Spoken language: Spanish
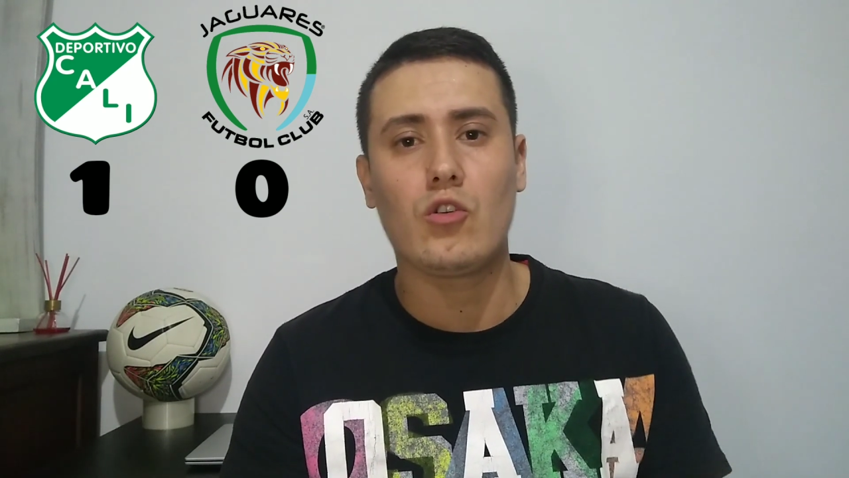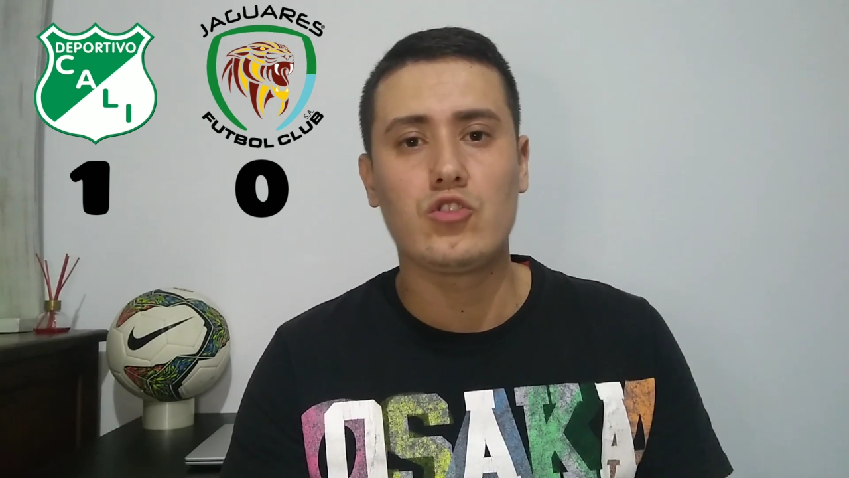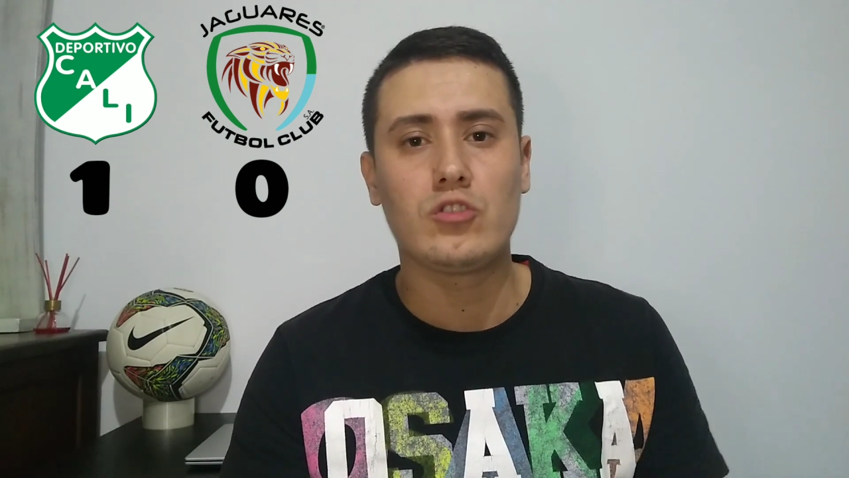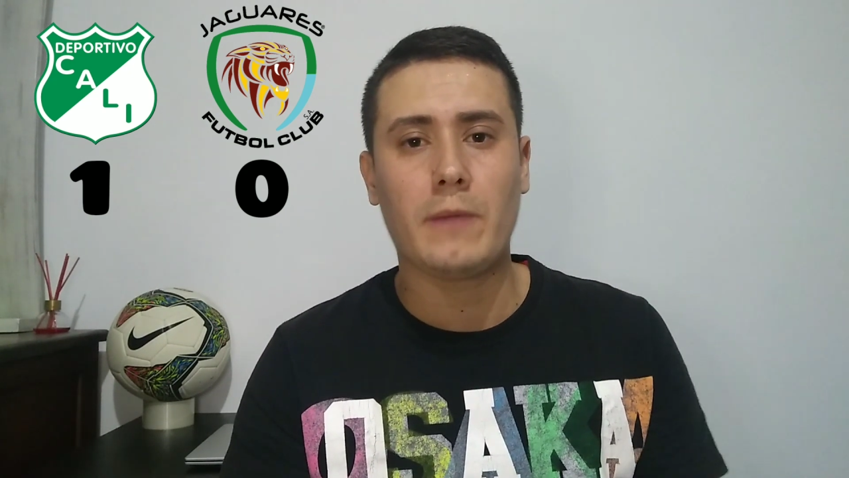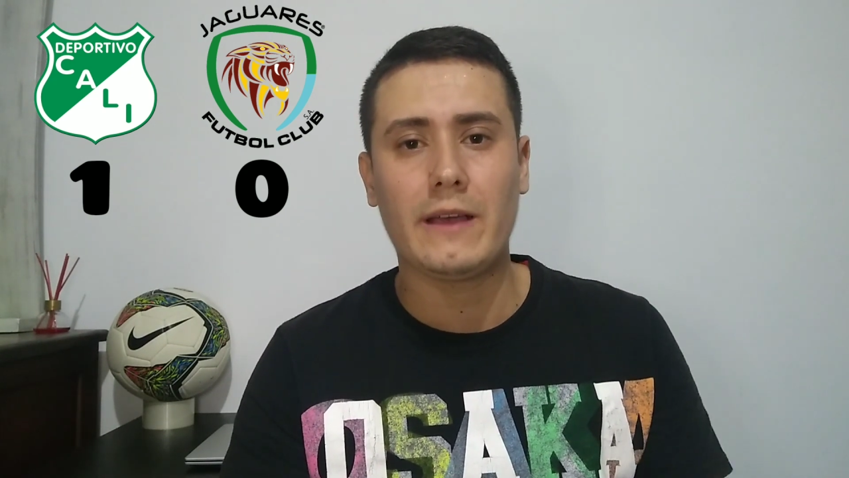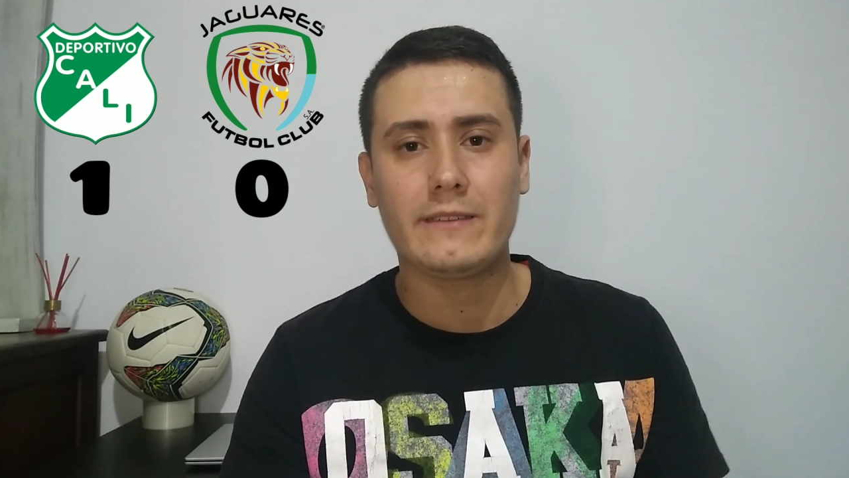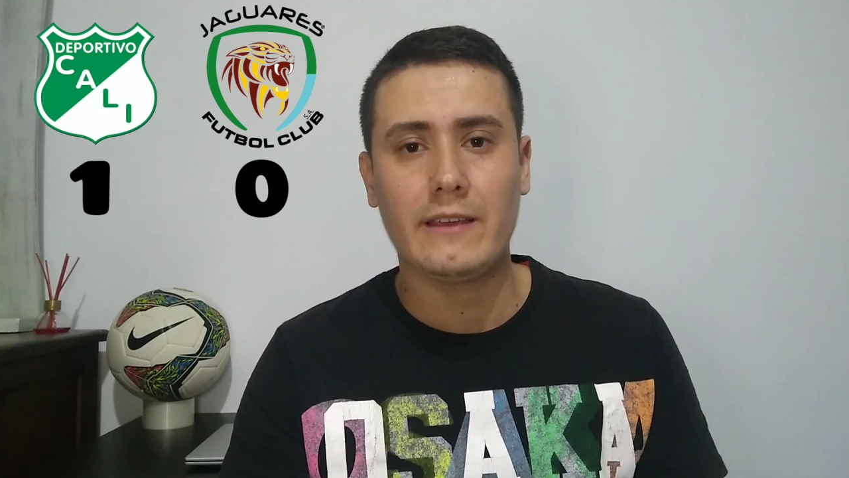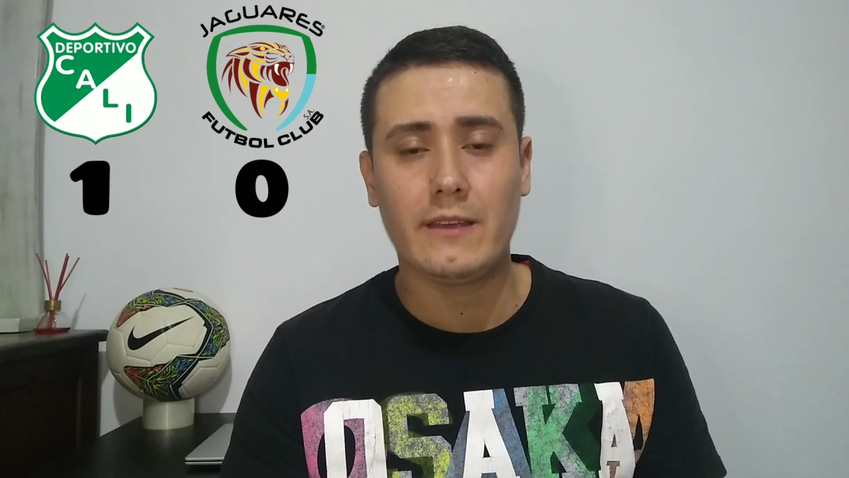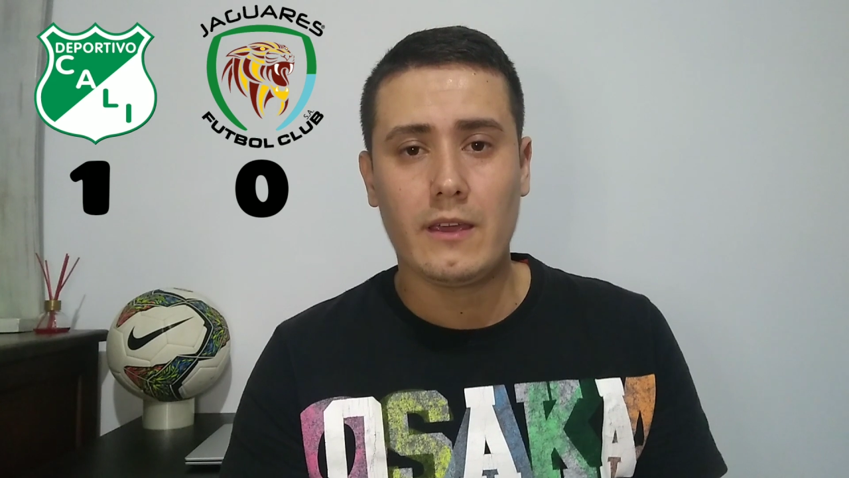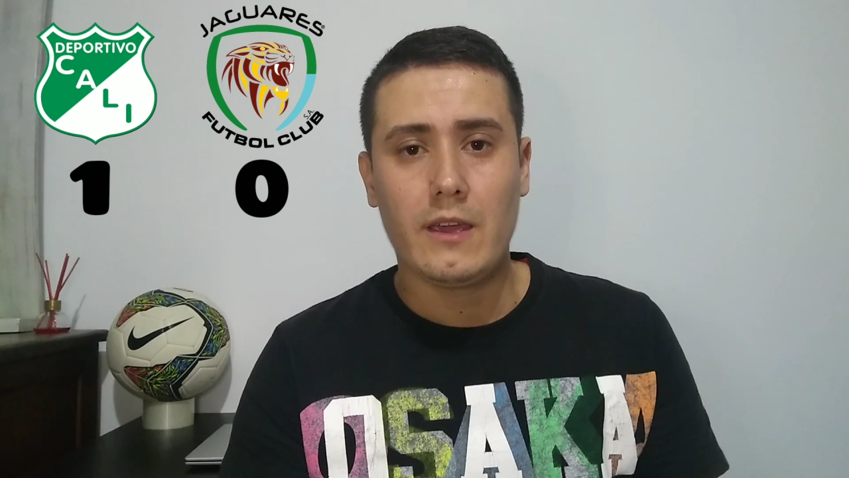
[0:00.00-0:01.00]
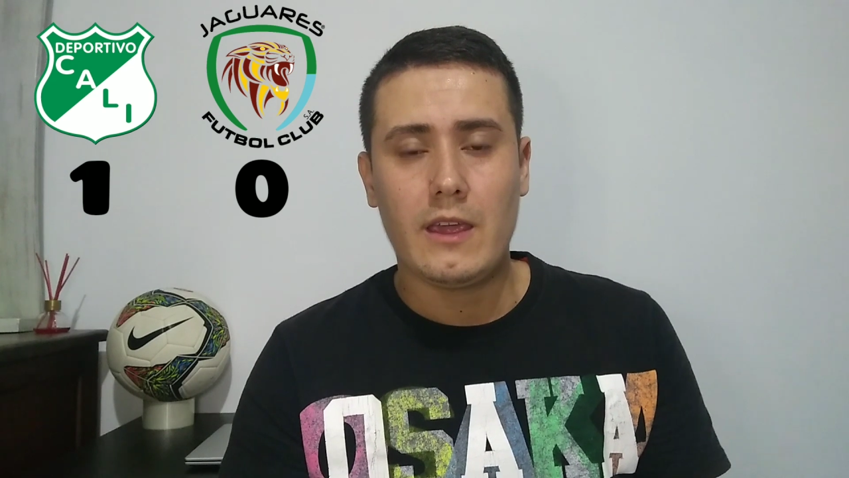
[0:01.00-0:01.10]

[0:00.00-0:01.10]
con John Vázquez,